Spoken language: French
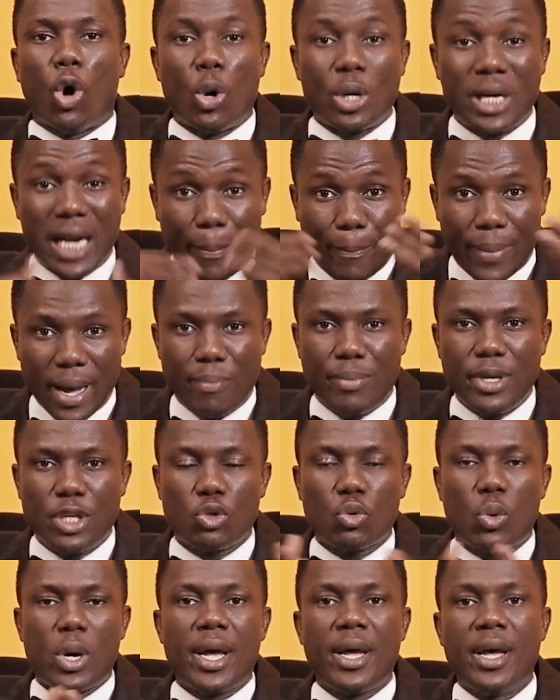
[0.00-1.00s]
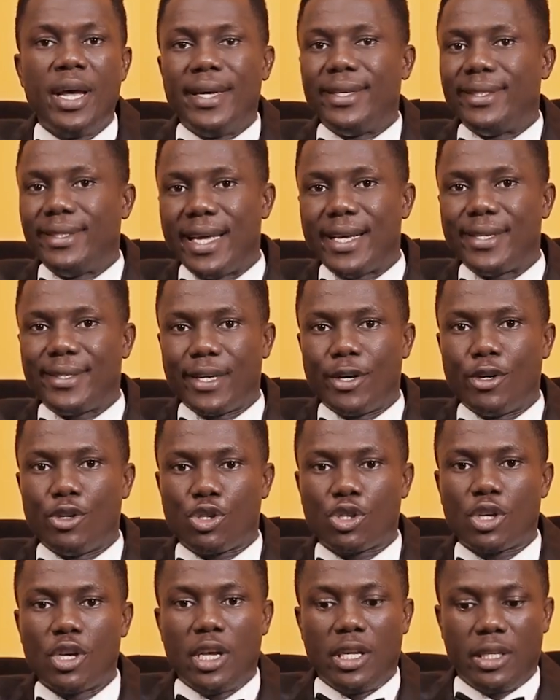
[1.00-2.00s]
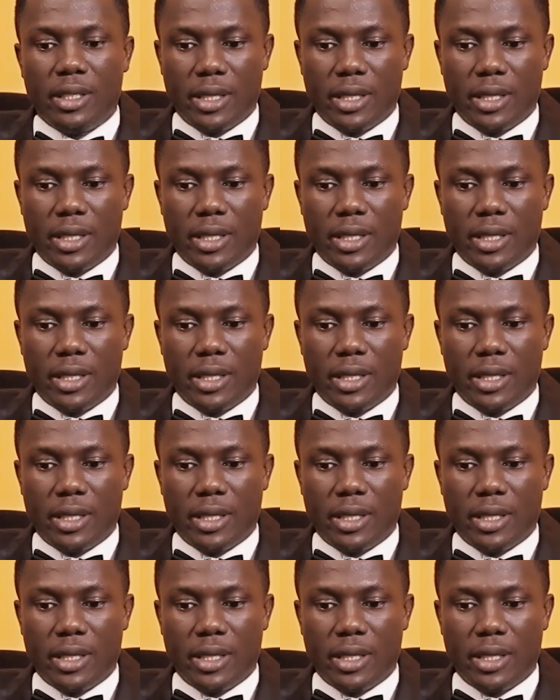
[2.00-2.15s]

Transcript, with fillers: On n'a pas besoin des anges.